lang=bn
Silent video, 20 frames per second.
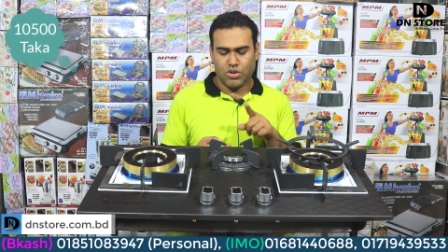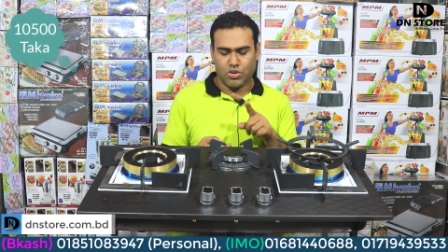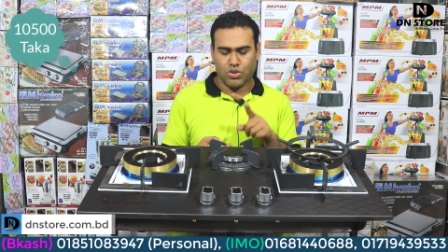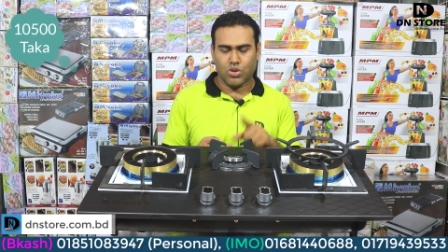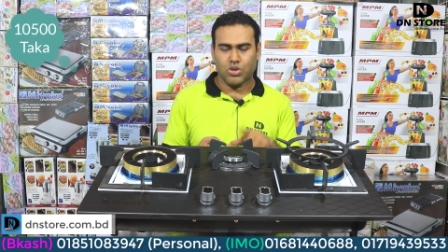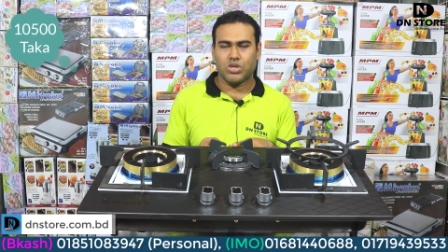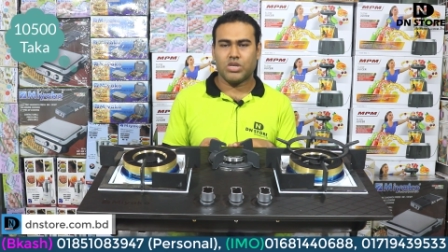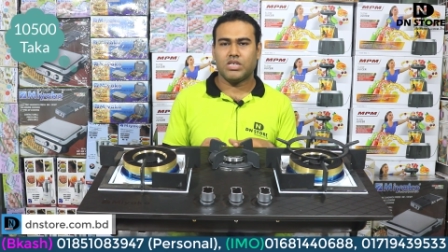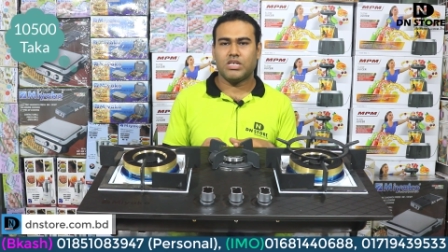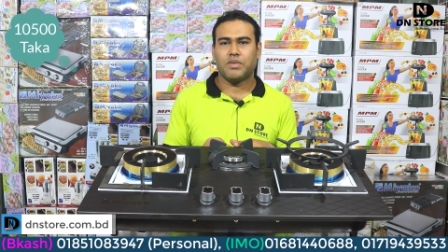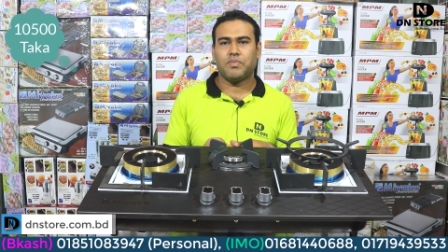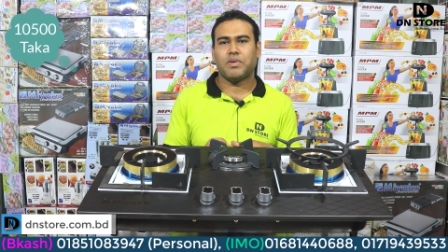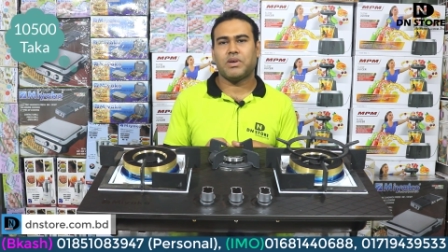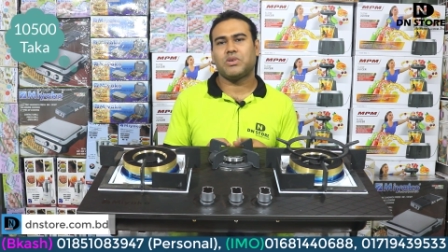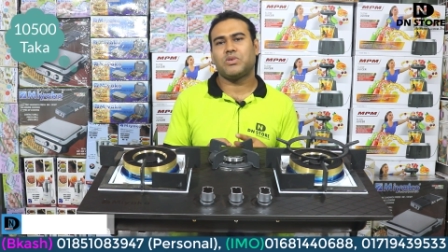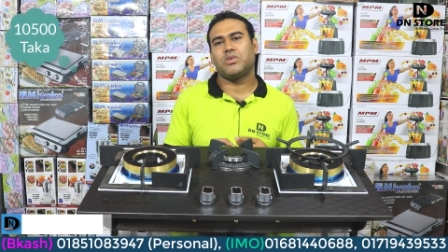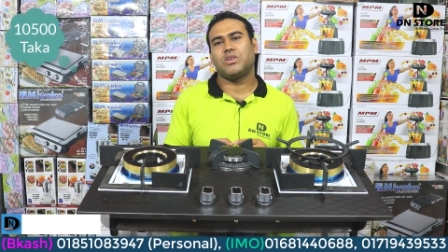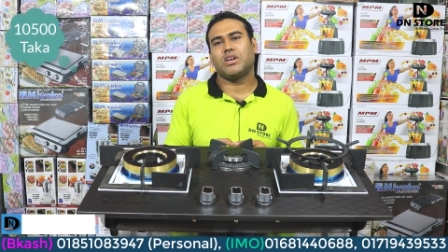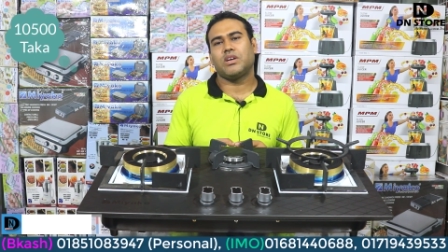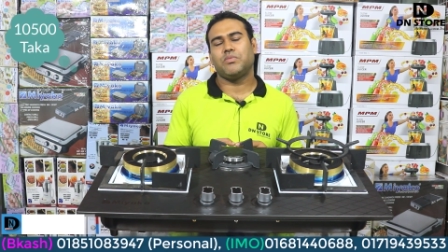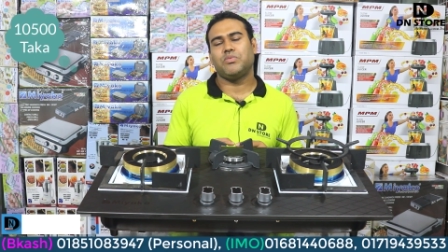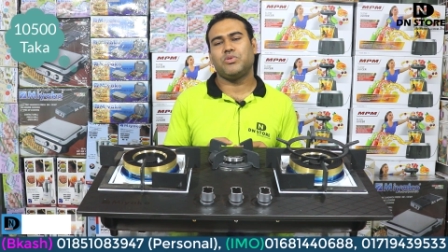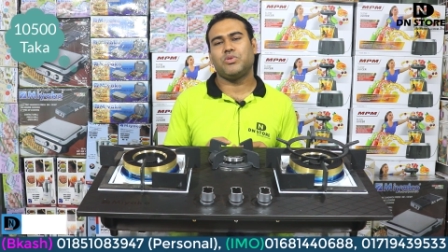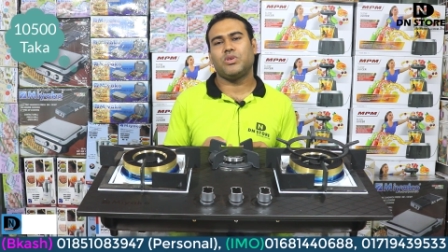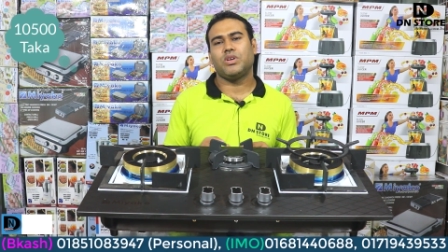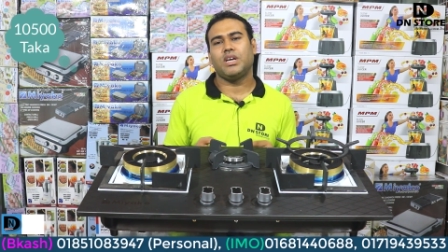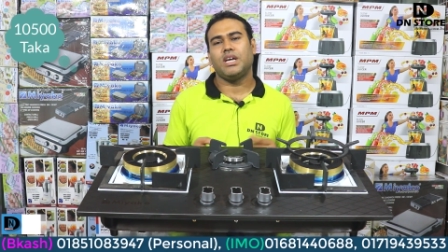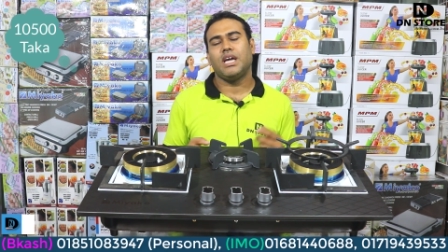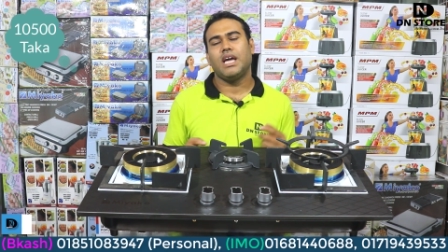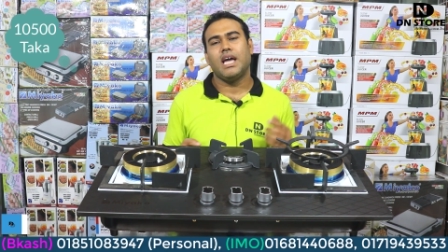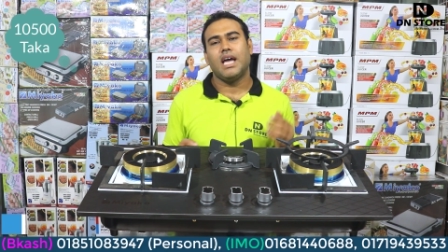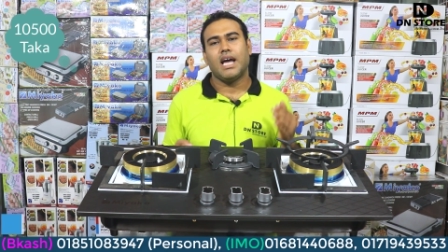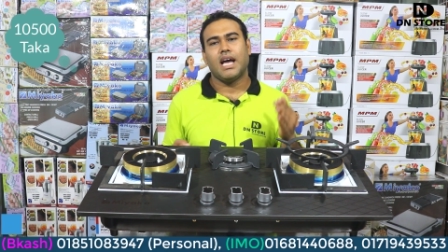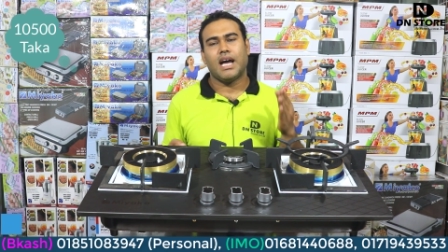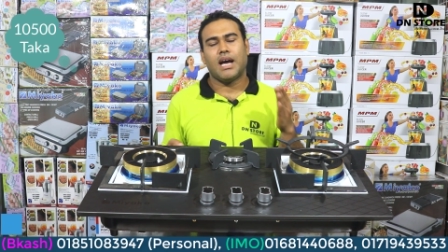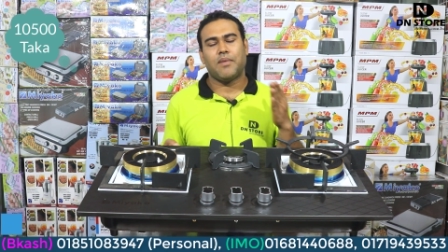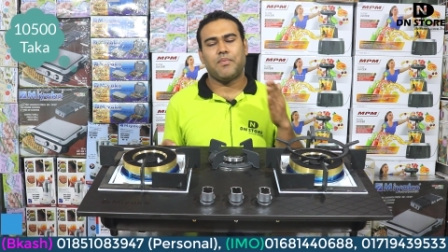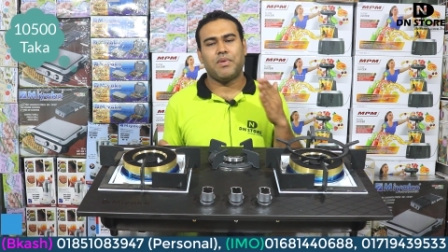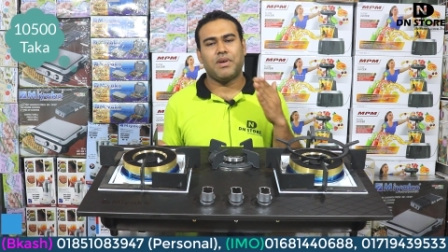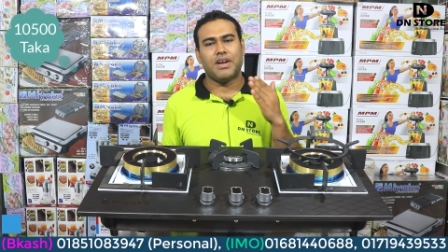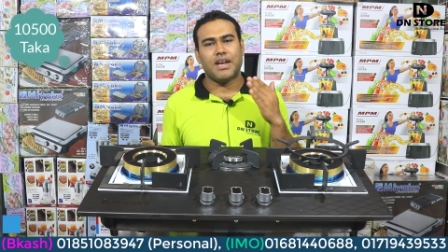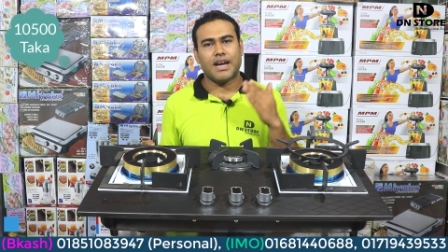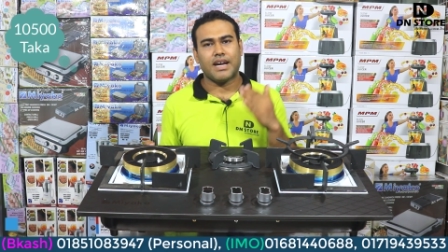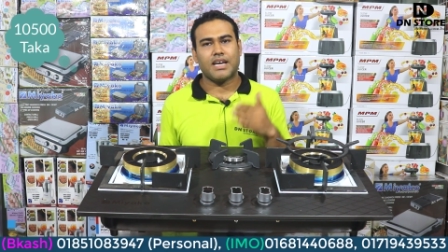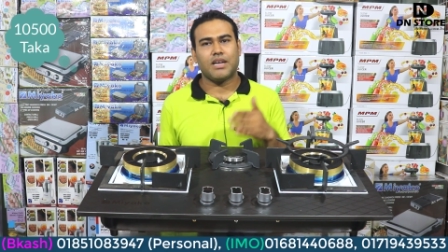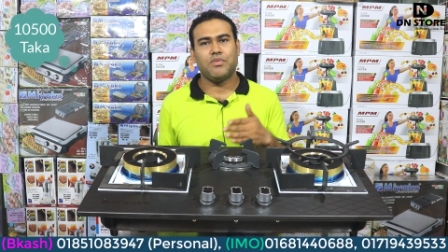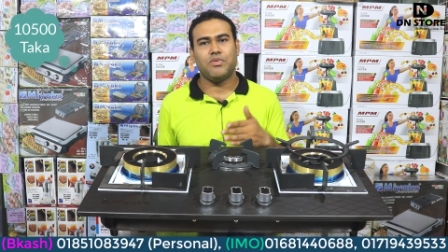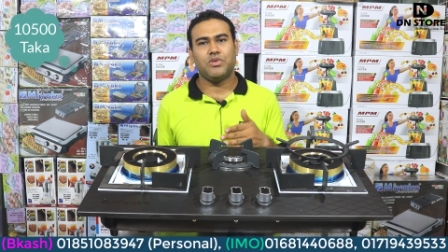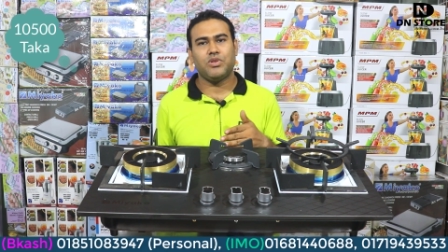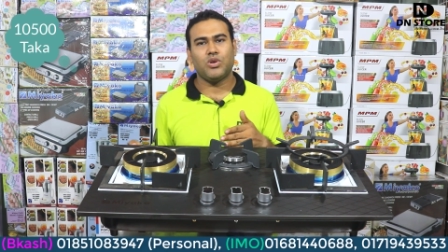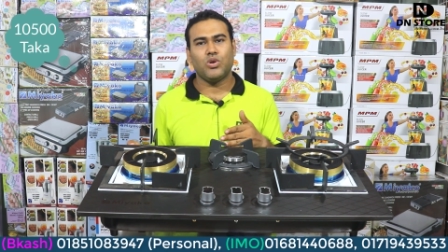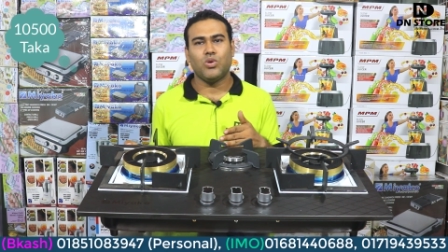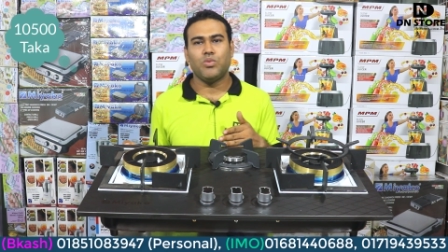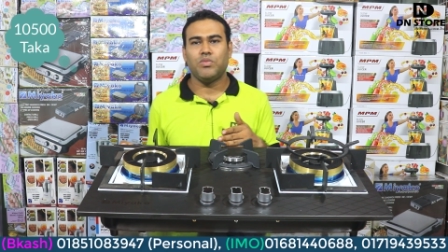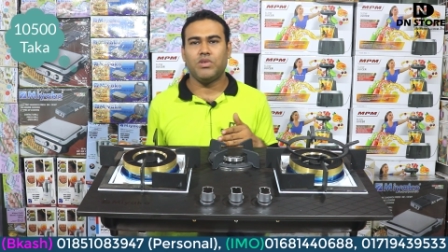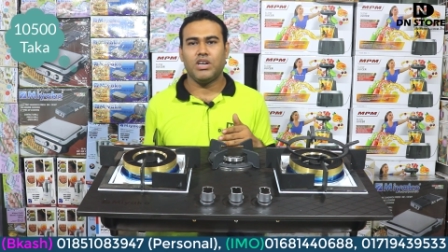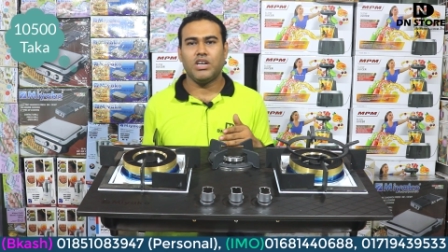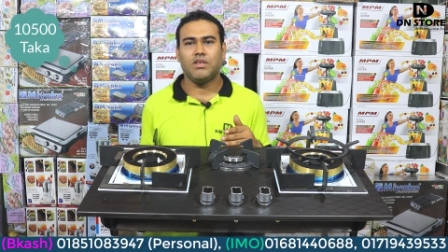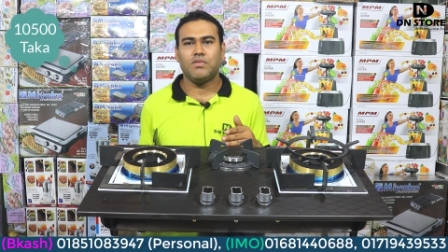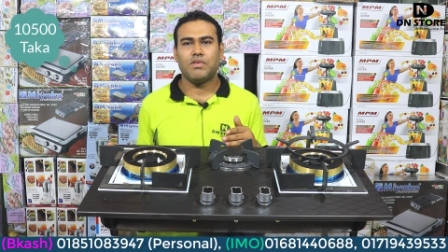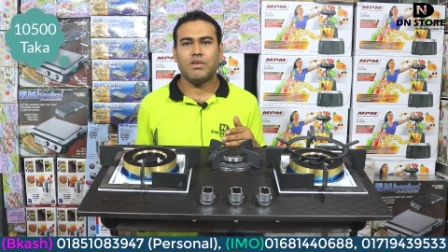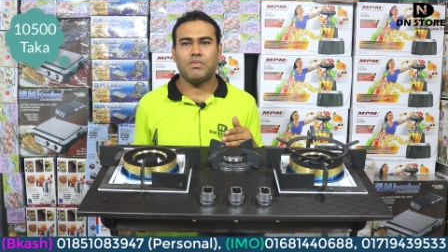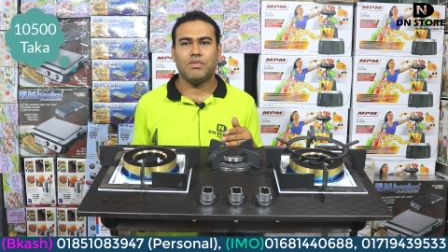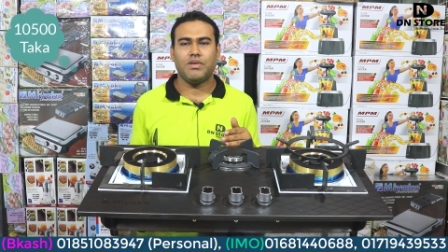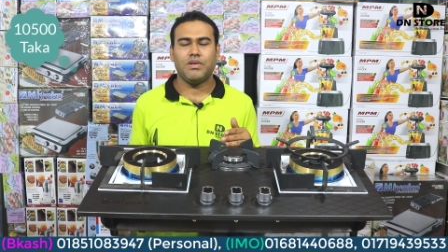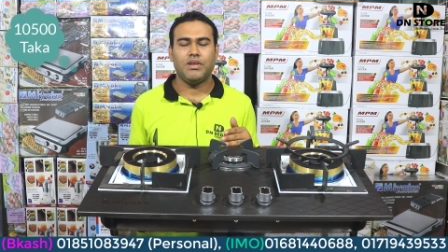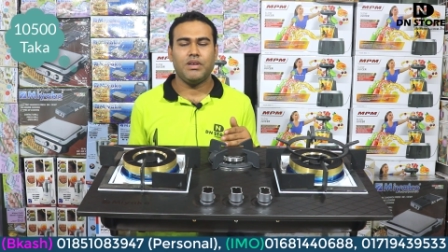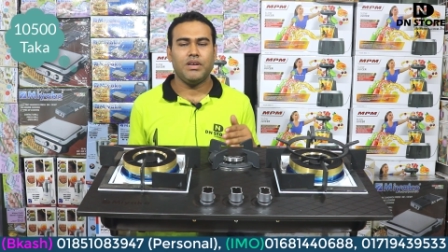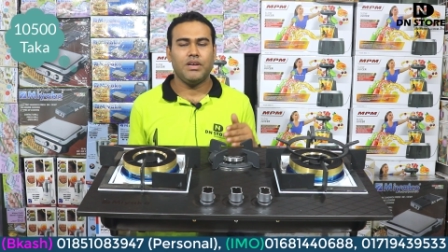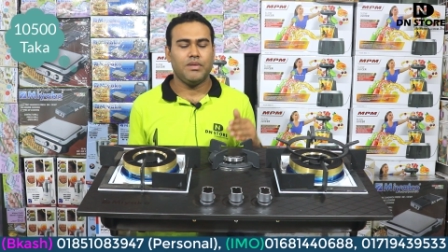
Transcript: দশ হাজার পাঁচশো টাকার ভিতরে আপনি ঢাকার ভিতরে হোম ডেলিভারি পাবেন